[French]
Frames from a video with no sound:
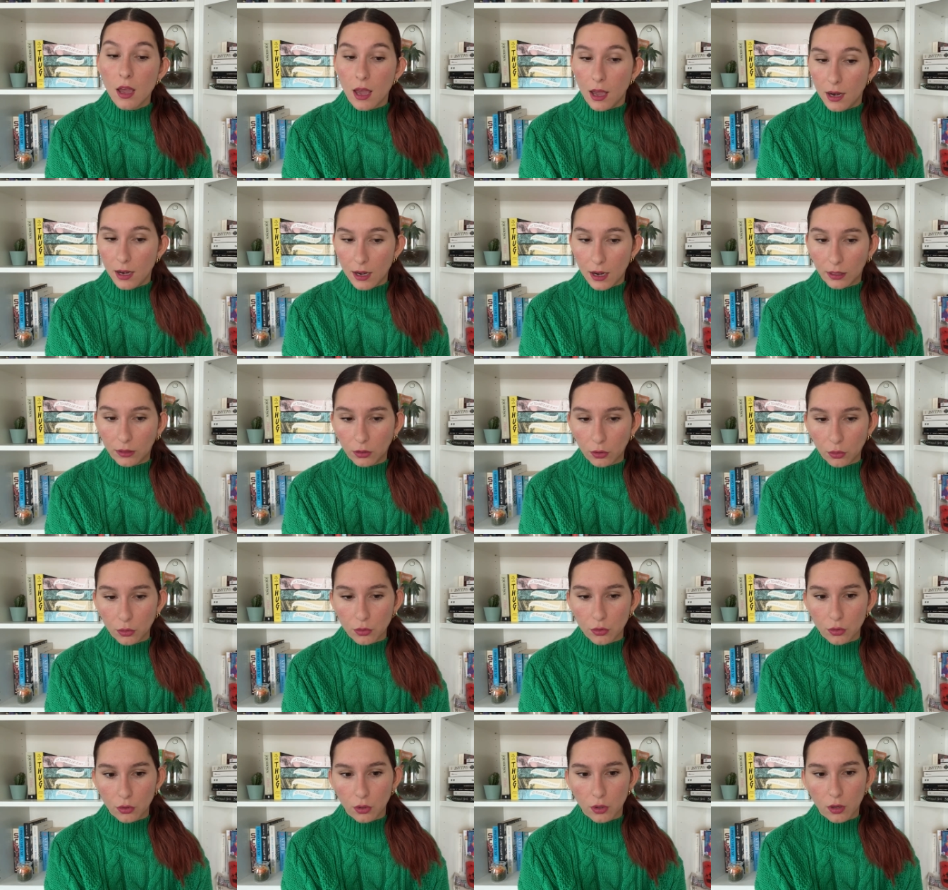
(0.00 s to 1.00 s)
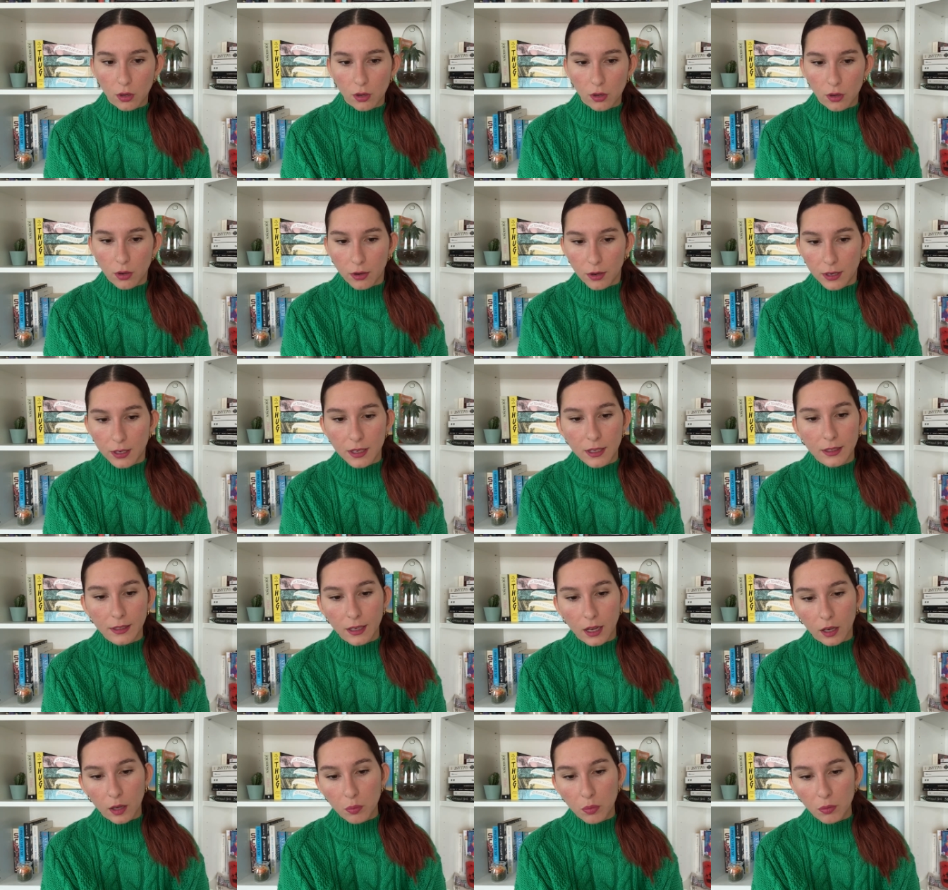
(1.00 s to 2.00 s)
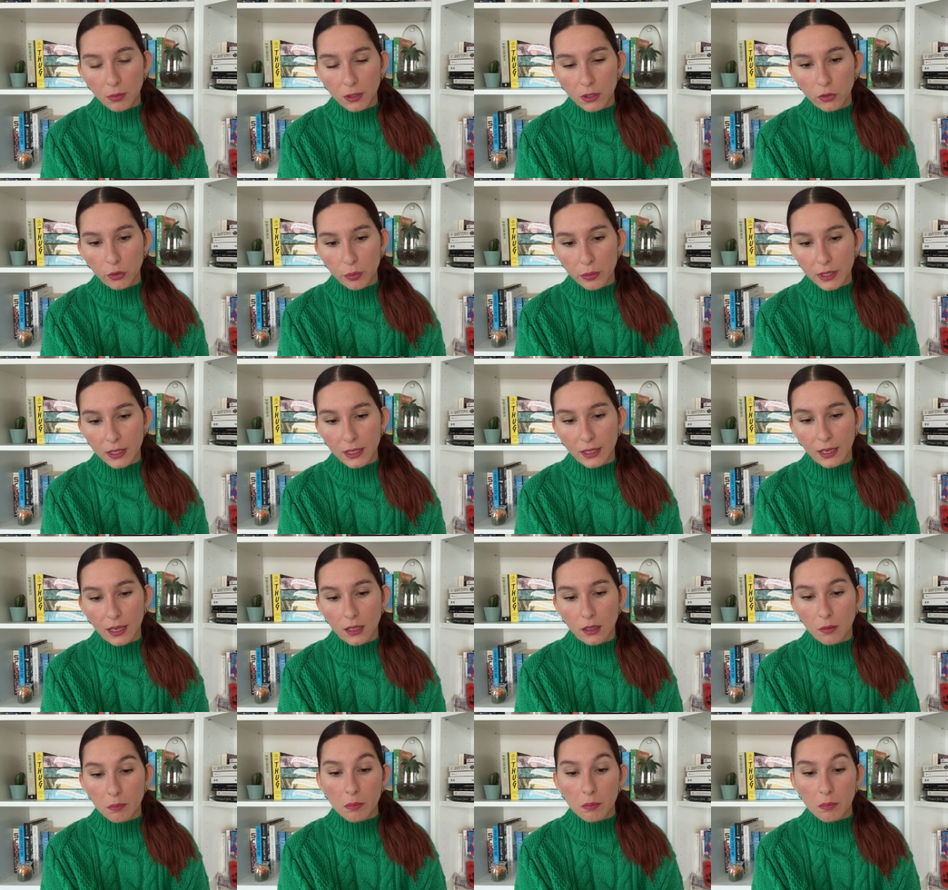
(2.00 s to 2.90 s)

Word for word: elle l'attend sur l'île de la République dominicaine,